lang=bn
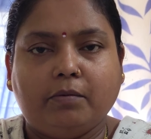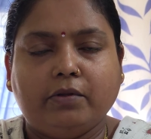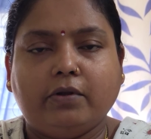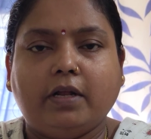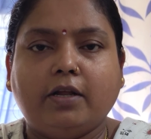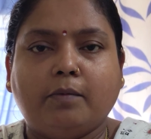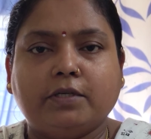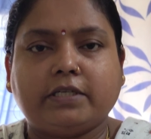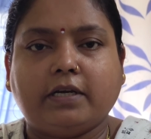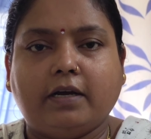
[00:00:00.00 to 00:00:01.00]
হ্যালো বন্ধুরা
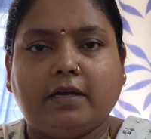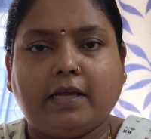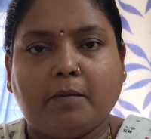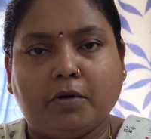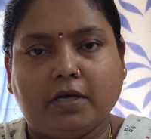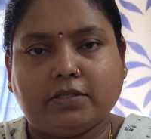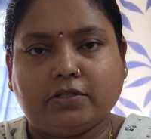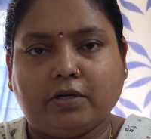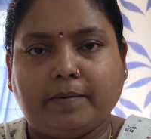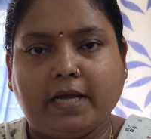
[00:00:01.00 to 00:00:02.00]
নমস্কার কেমন আছো
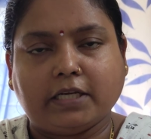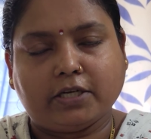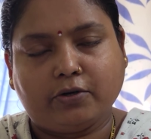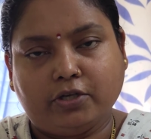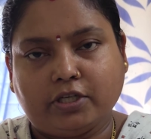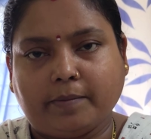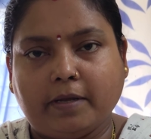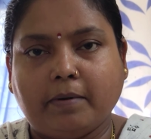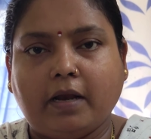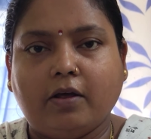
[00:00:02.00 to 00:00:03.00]
সবাই আশা করি
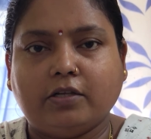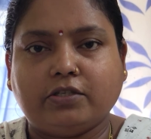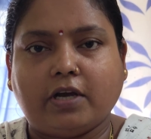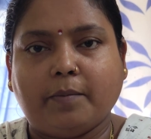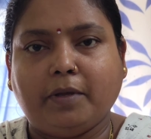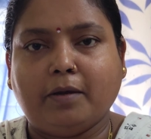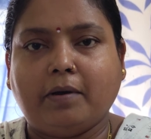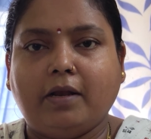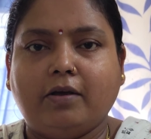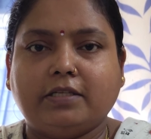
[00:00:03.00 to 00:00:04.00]
সবাই ভালো আছো আমিও
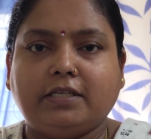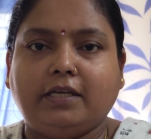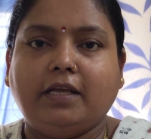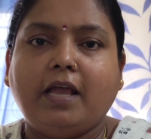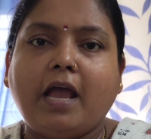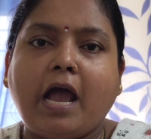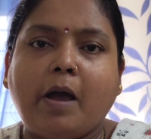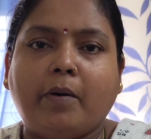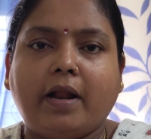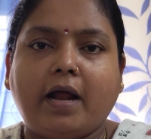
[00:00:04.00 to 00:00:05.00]
ভালো আছি
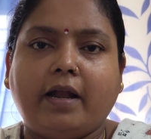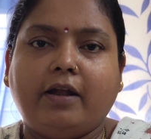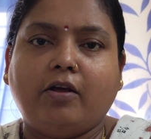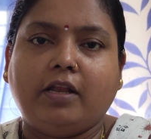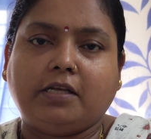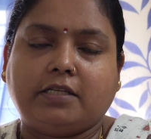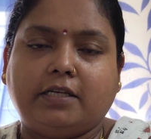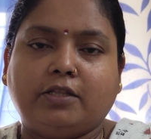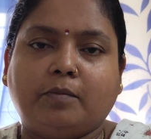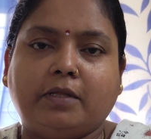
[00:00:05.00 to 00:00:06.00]
আমার আর এ ডলে
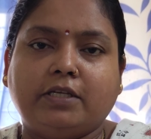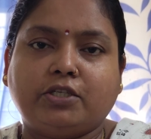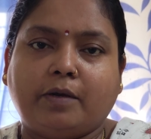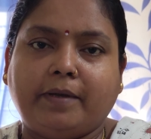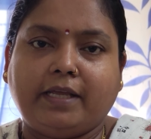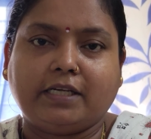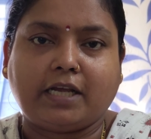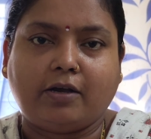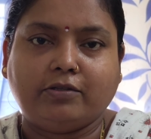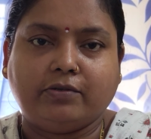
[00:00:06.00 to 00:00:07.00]
কিচেনে তোমাদের সবাইকে
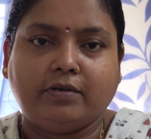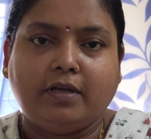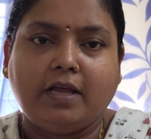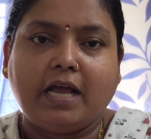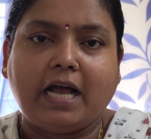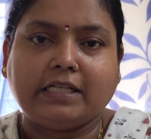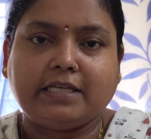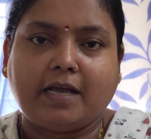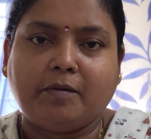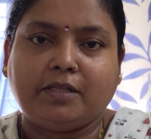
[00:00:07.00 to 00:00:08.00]
স্বাগত
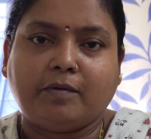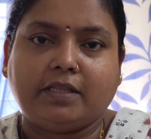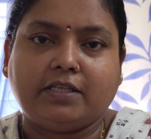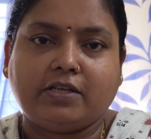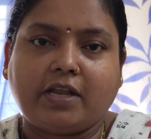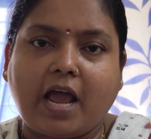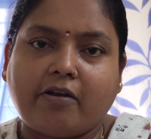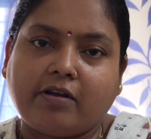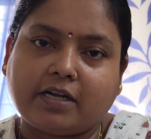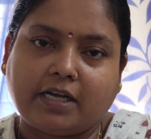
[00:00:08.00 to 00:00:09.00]
আজকে আমি তোমাদের জন্য
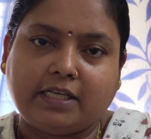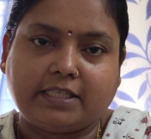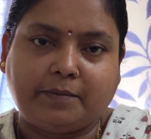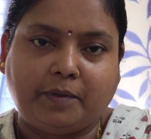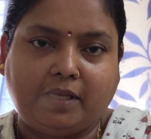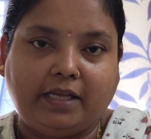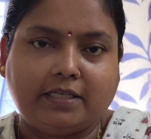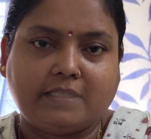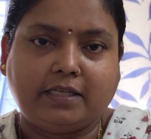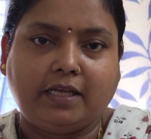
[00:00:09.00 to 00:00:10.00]
আরও একটা রেসিপি নিয়ে
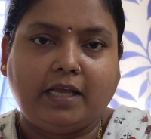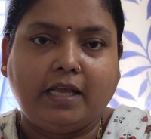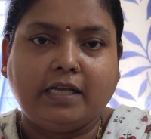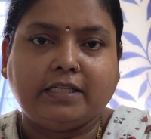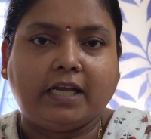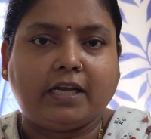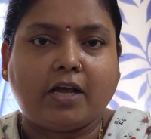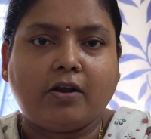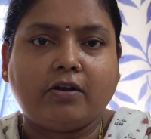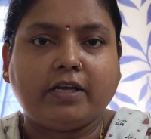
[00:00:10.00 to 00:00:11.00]
এসেছি সেটা
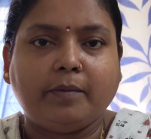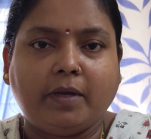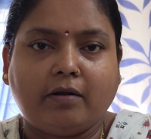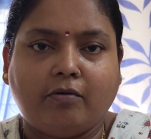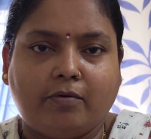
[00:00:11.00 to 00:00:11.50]
হলো ডিমের